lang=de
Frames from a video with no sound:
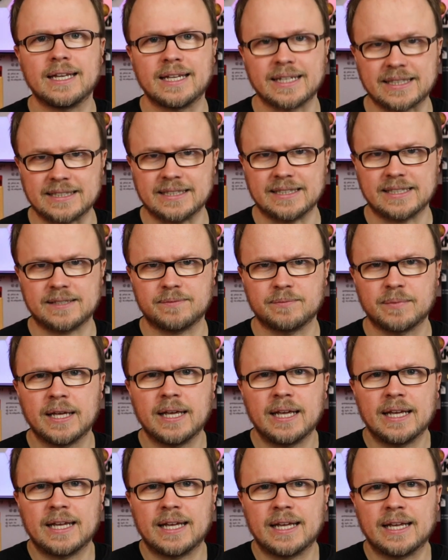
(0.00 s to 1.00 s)
Drittens,
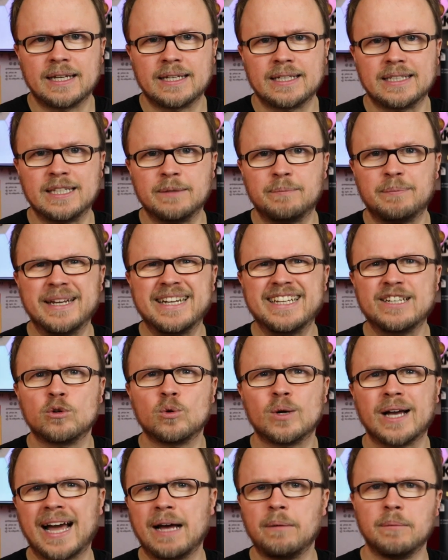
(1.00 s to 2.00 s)
die
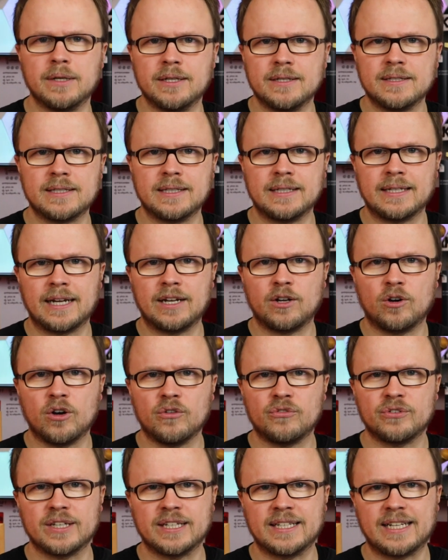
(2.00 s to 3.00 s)
Piktogramme sind eine
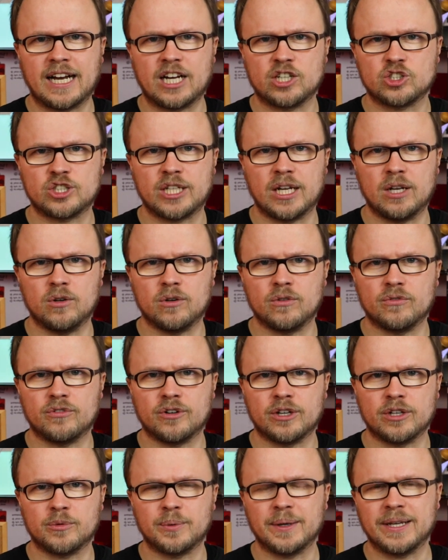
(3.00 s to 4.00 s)
häufige Darstellung
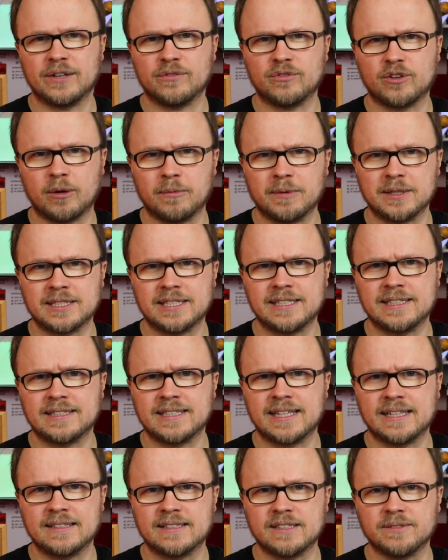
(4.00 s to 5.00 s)
von Creative Commons
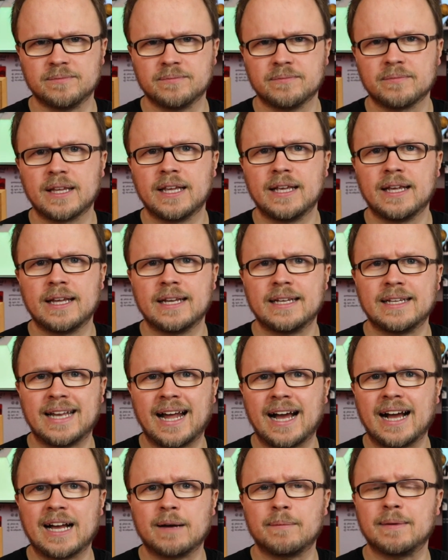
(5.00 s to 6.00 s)
Lizenzen.
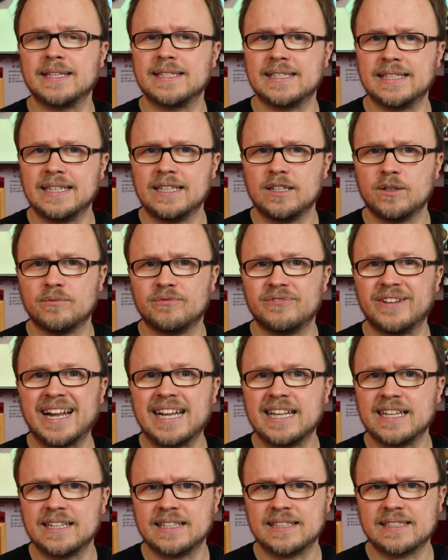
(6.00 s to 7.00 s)
Da kann man sehen, um
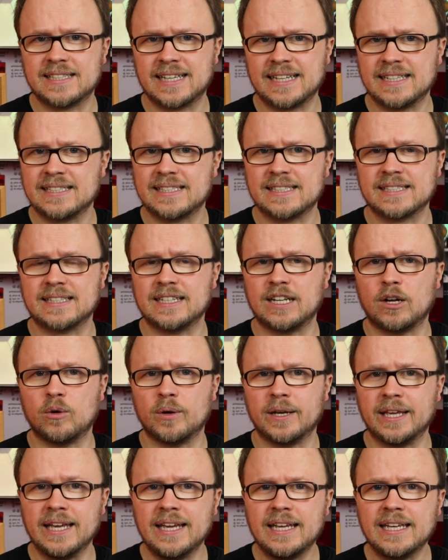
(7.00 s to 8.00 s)
welche Lizenz es
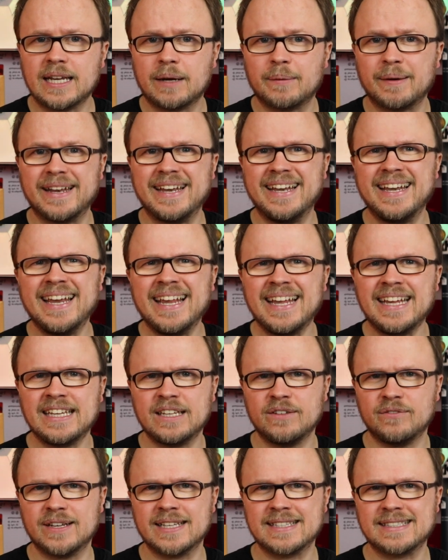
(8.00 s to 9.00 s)
genau geht, aber nicht
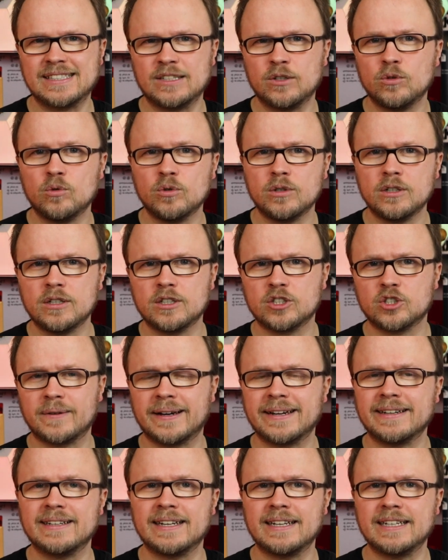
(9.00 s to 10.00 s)
die Version,
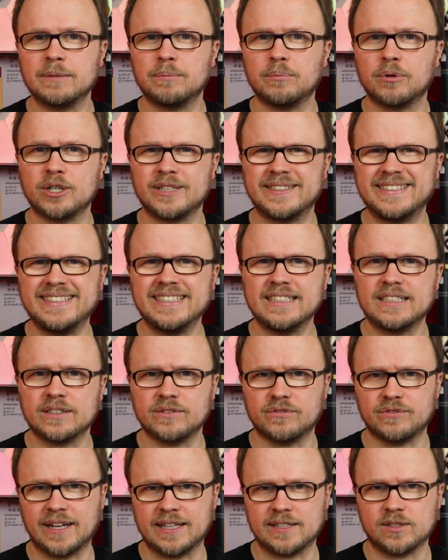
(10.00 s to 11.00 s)
geschweige denn die
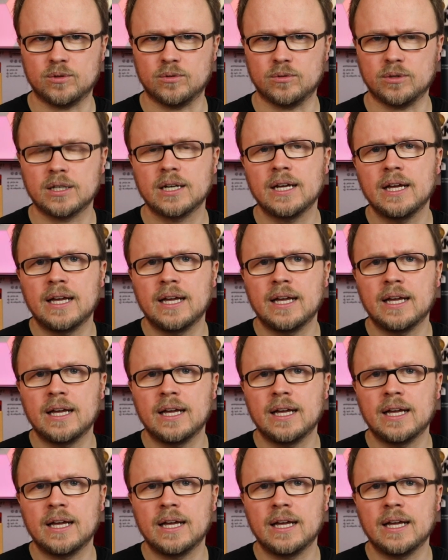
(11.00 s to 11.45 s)
portierte Fassung.